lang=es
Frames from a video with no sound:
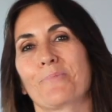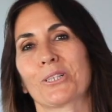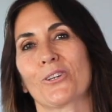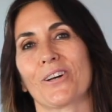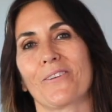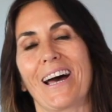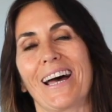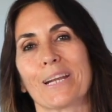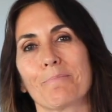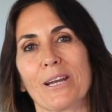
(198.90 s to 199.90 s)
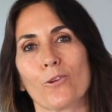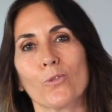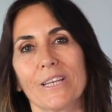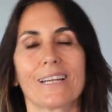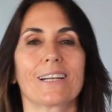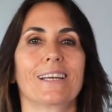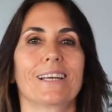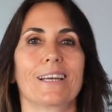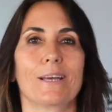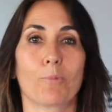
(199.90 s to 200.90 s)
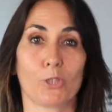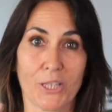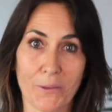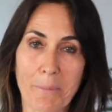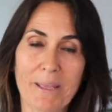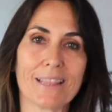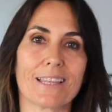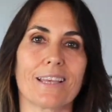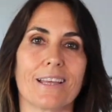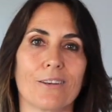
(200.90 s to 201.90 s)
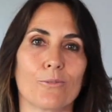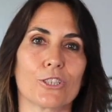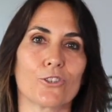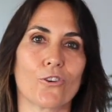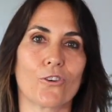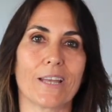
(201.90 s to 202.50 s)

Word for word: pues lo que va a repercutir positivamente en nuestro